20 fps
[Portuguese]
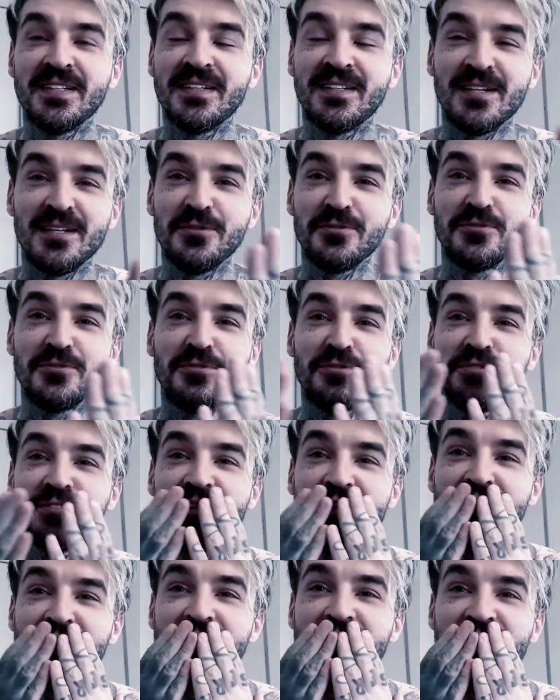Carlos
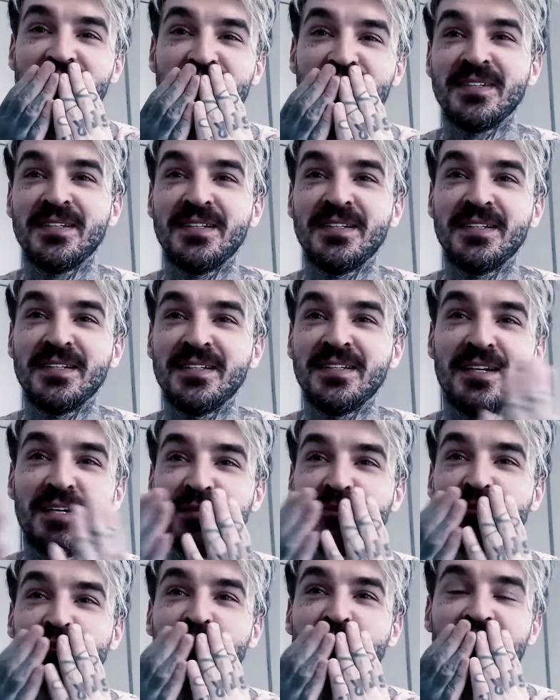Gonzalez,
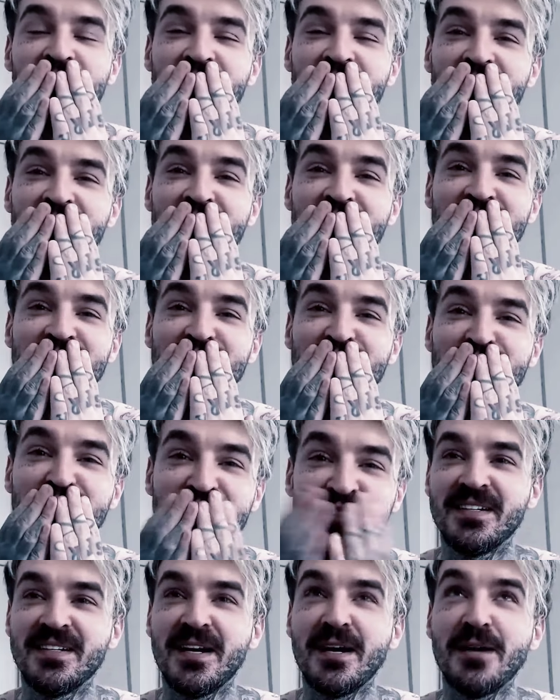Carlos Gonzalez.
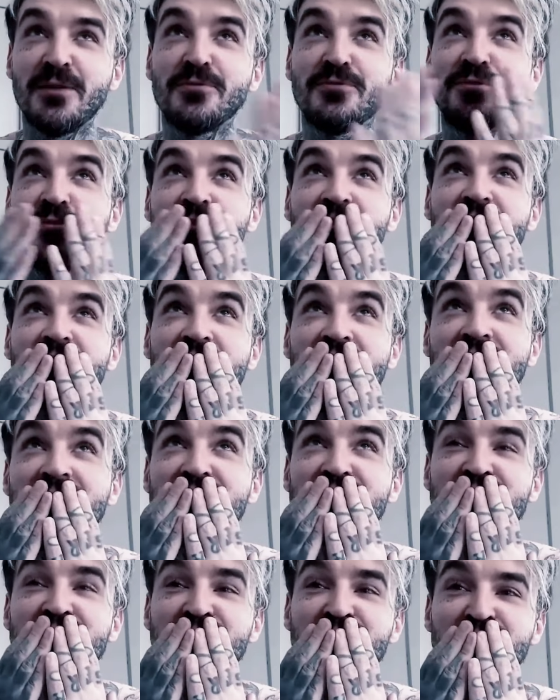Carlos
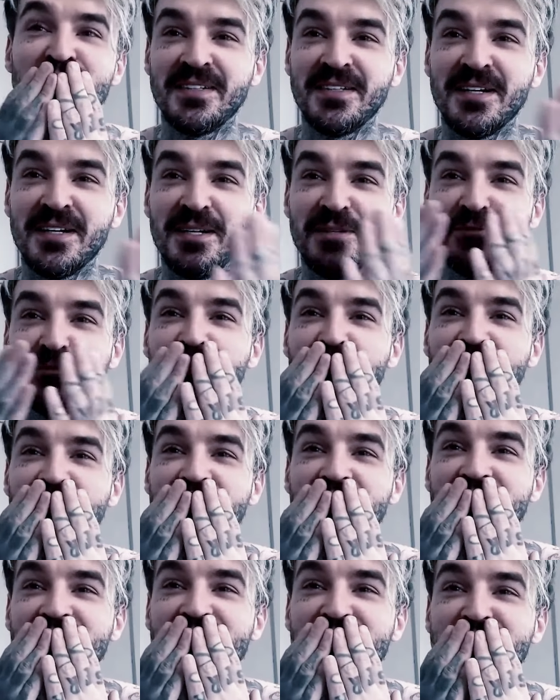Gonzalez, Carlos
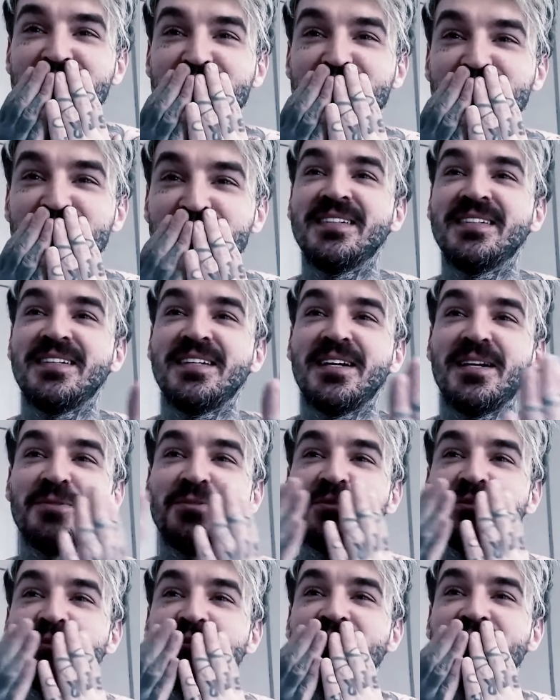Gonzalez, Carlos
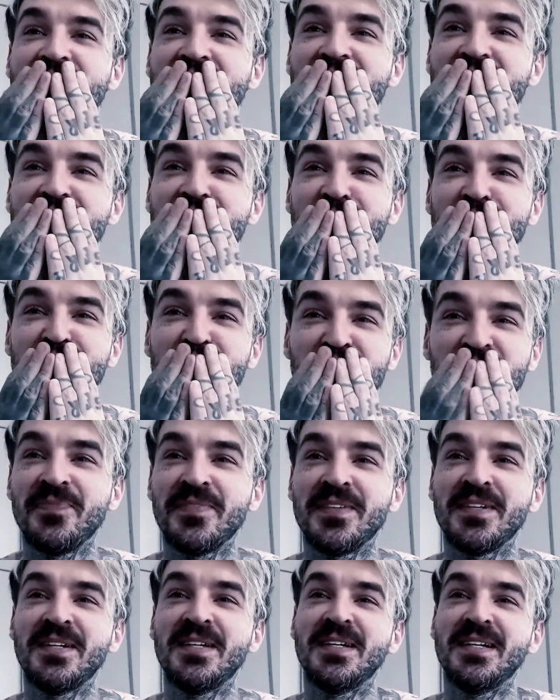Gonzalez.
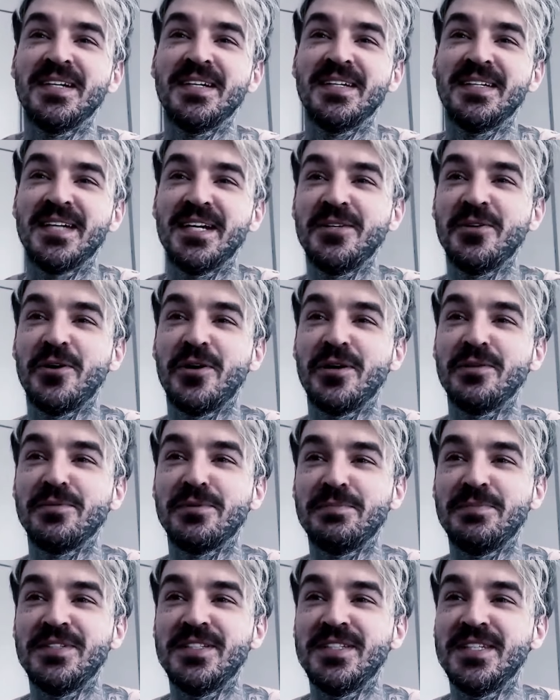Quer que eu arme
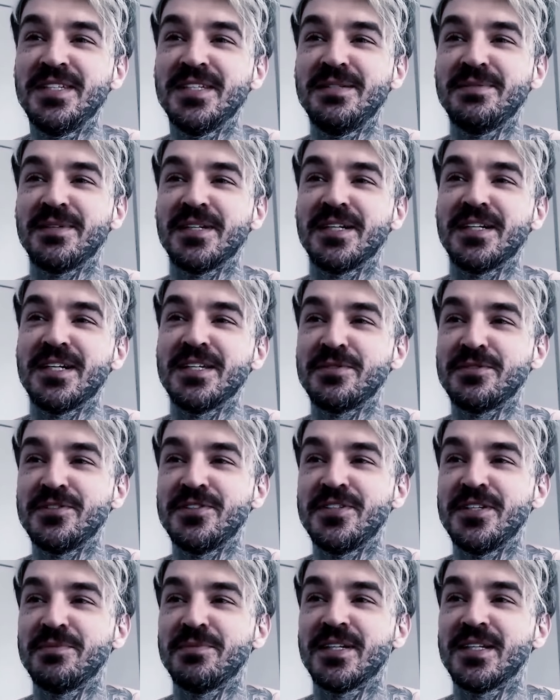uma piscina aí pra casa pra
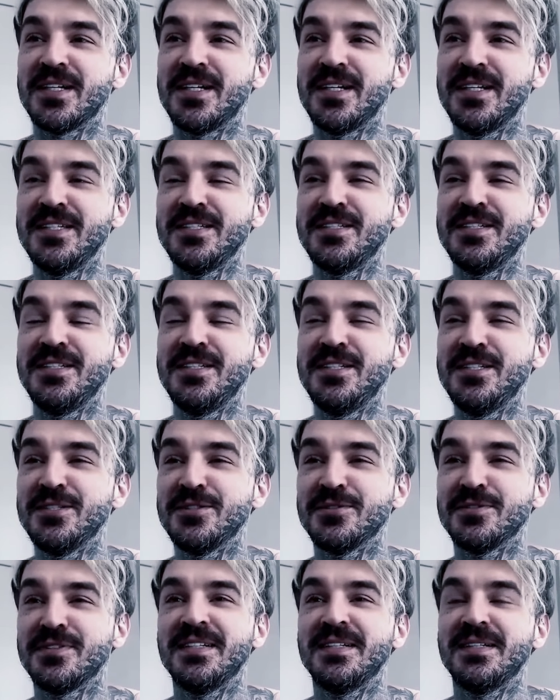você pra Clarice e
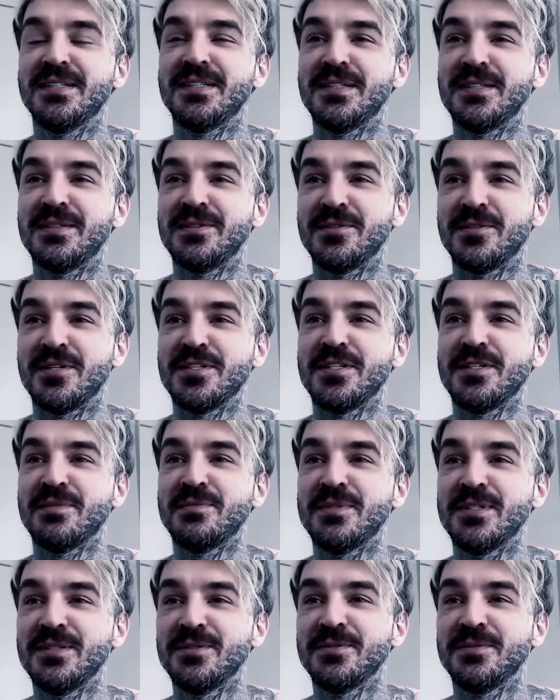risos? Nossa,
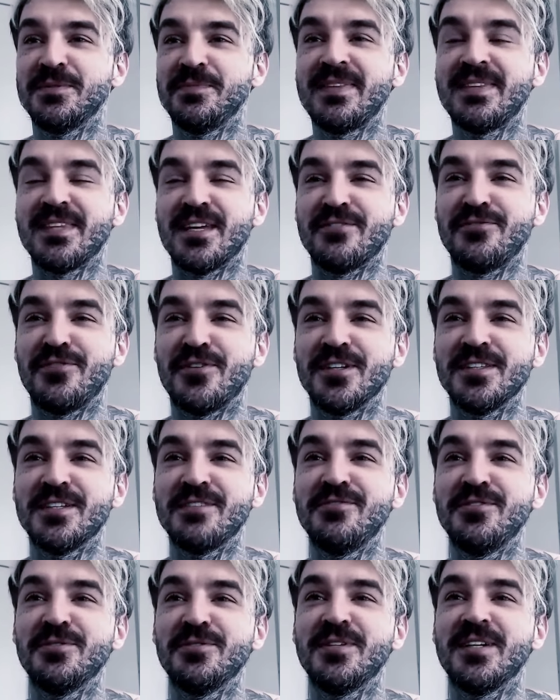mano, tá foda,
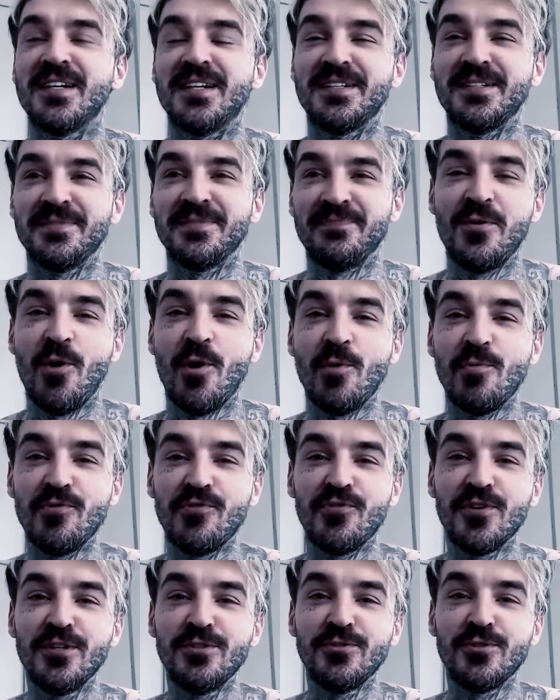viu, cara? Como
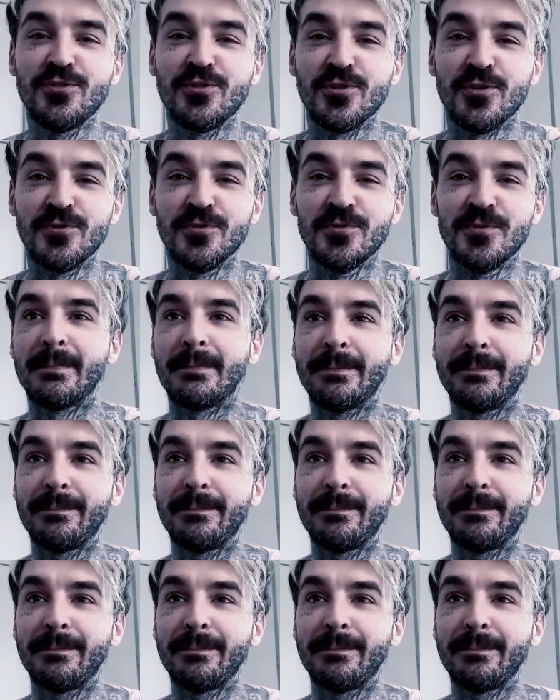foi o show?